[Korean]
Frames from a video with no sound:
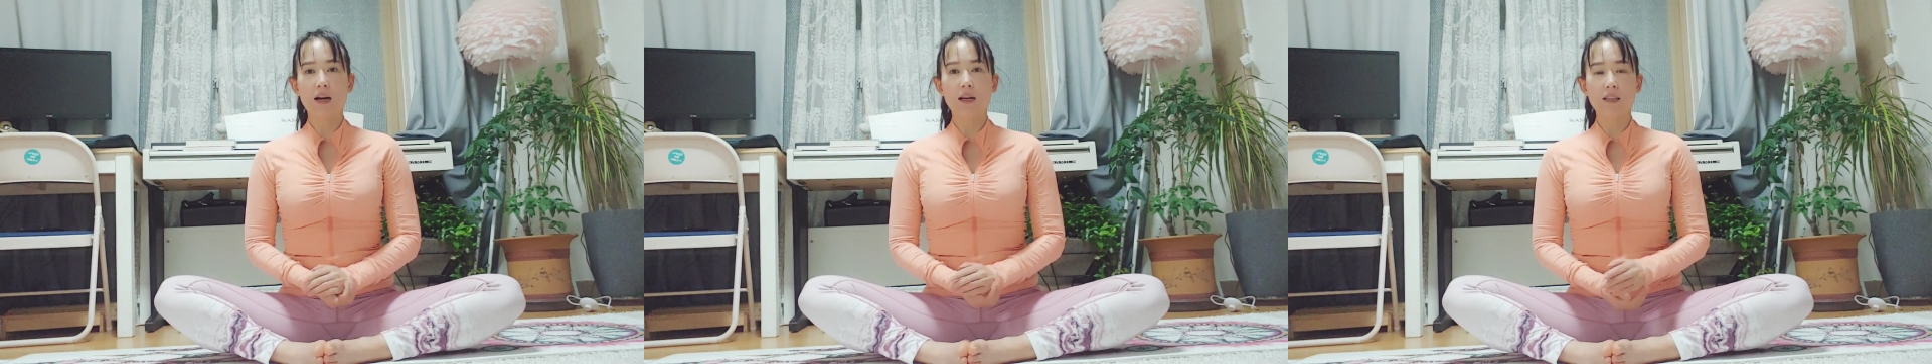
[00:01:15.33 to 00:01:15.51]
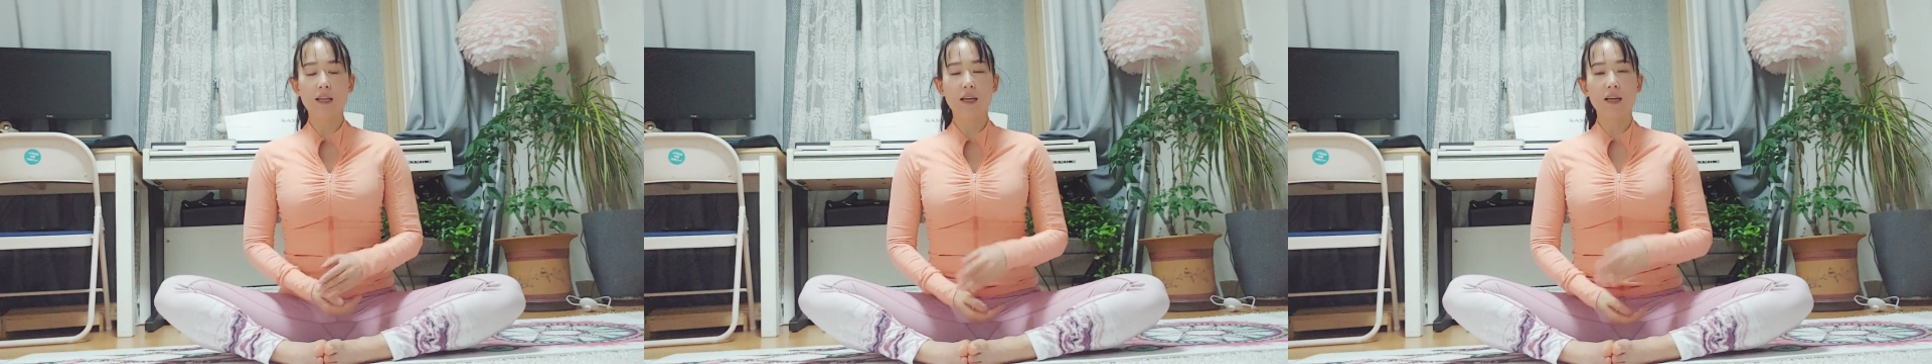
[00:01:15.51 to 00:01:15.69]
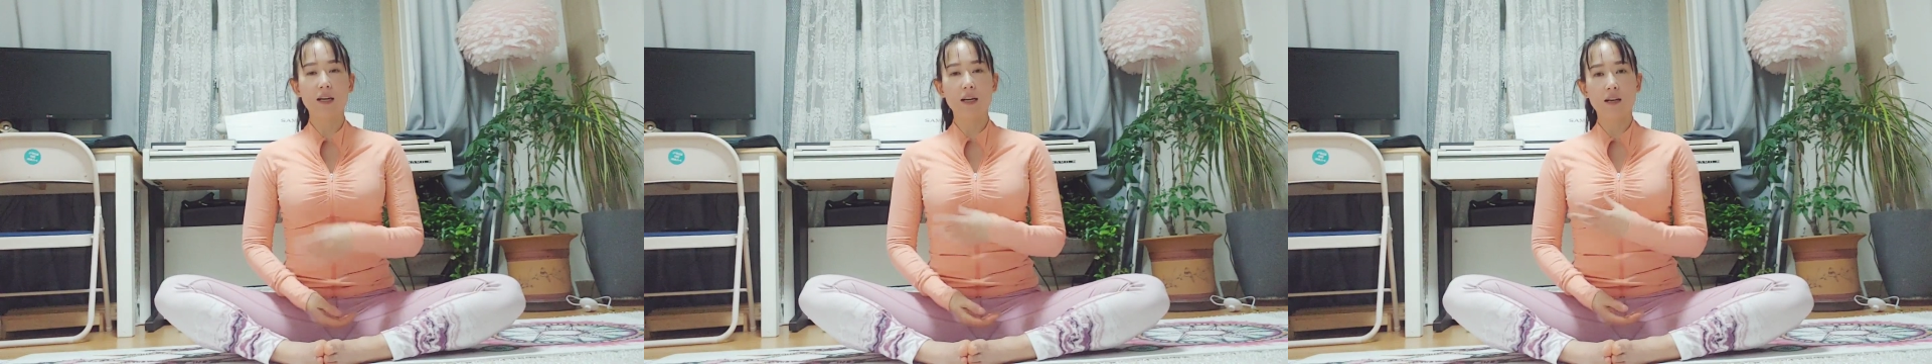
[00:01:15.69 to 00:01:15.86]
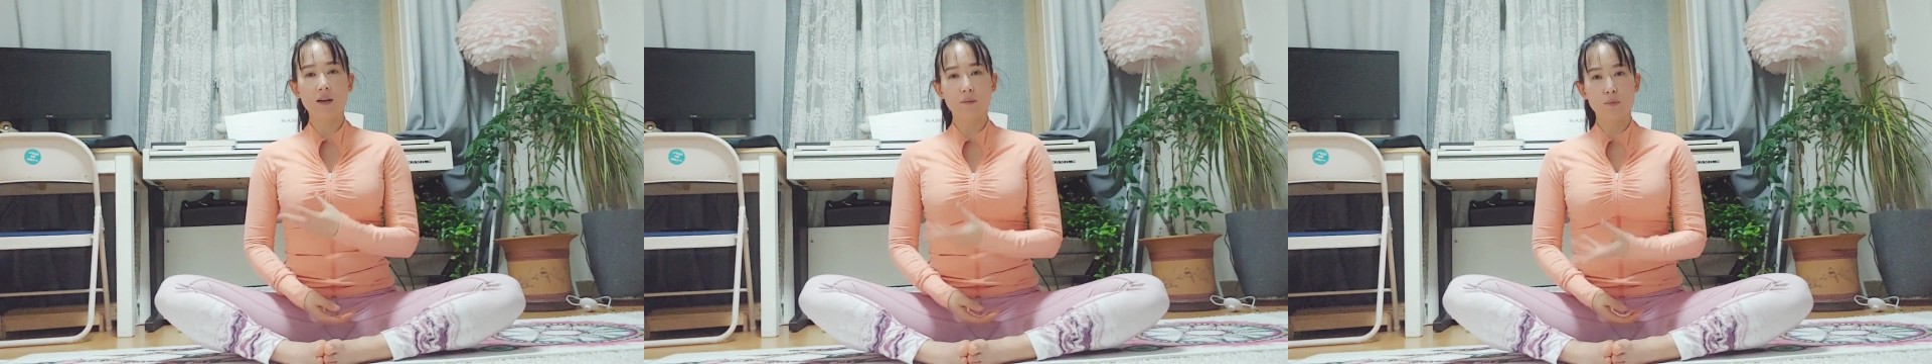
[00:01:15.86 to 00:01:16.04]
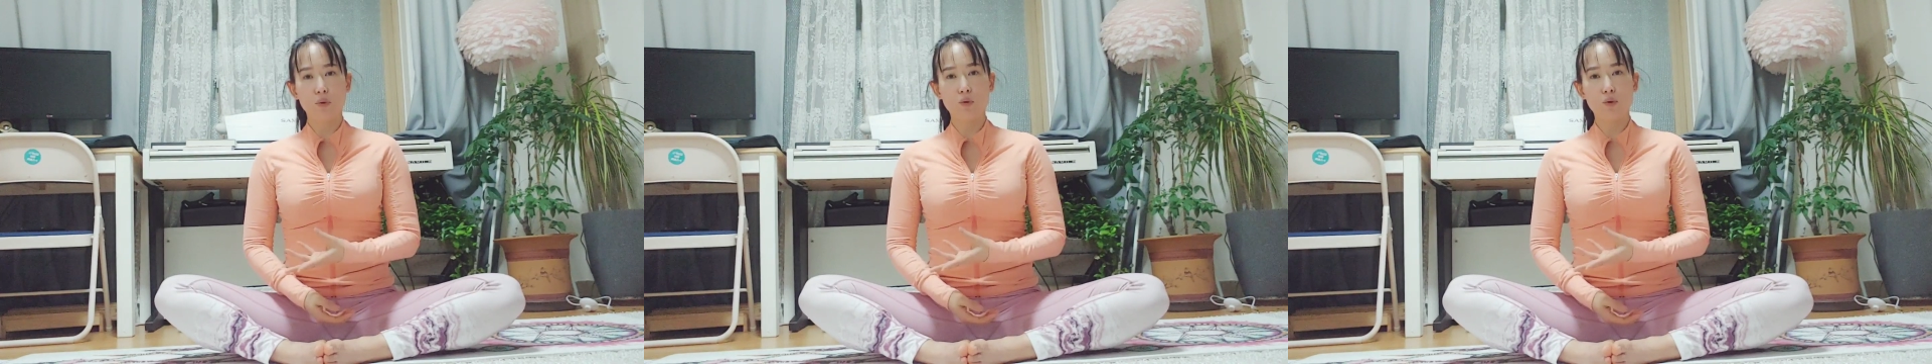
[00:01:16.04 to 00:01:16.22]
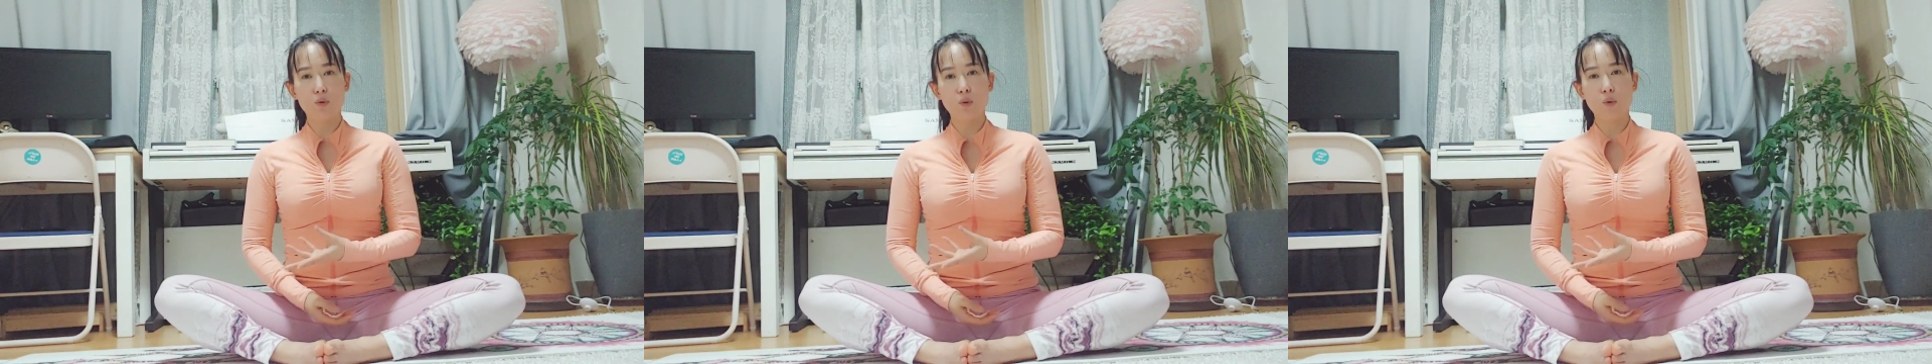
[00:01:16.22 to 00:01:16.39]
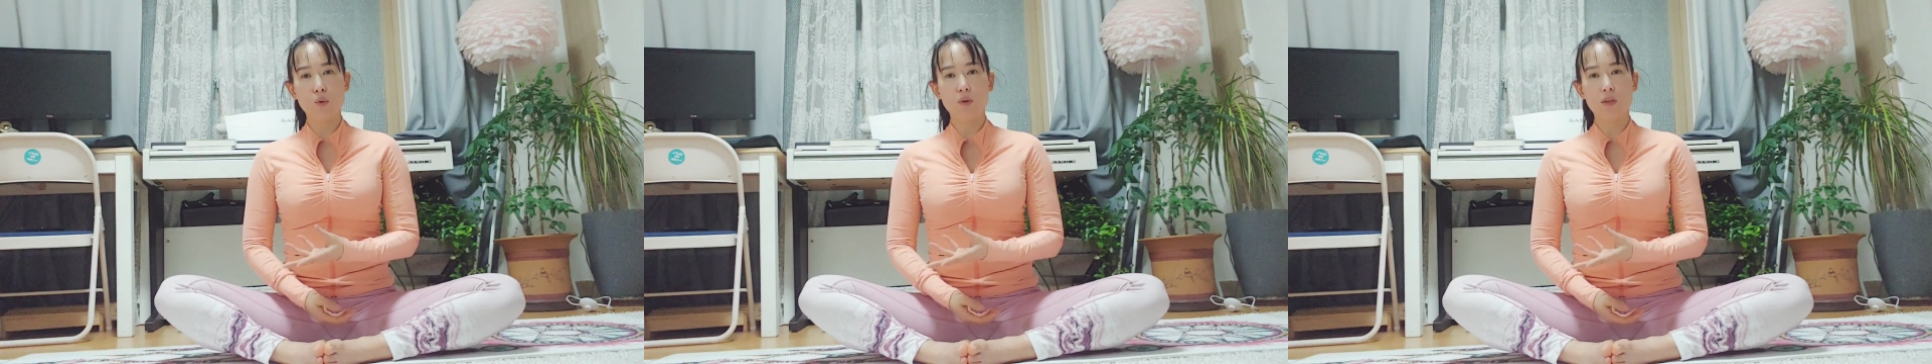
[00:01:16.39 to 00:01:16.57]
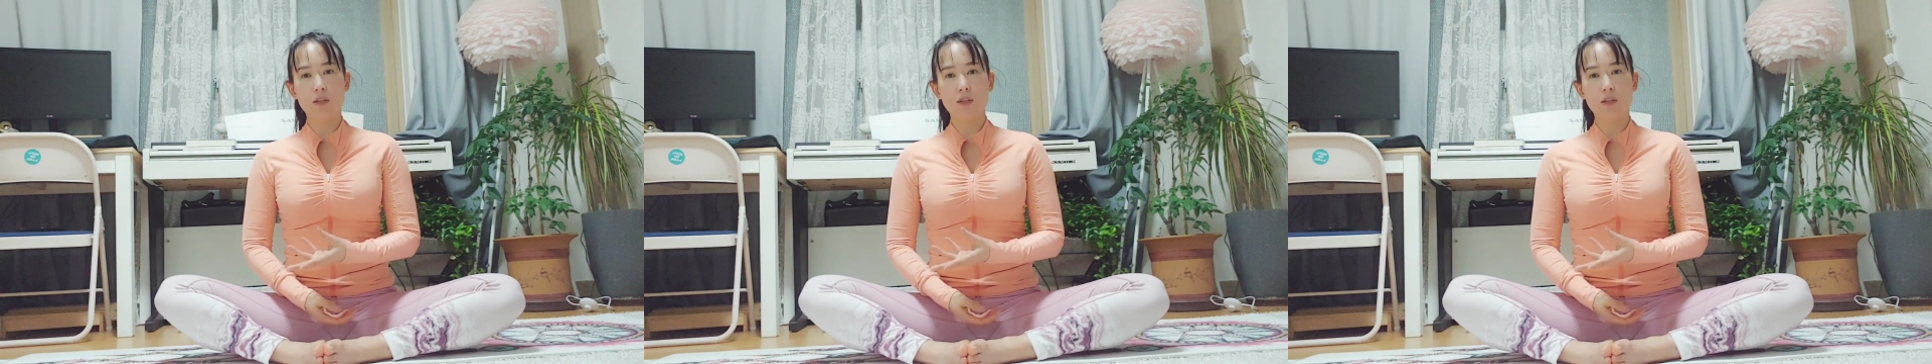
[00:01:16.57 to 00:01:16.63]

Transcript: 아 내가 보통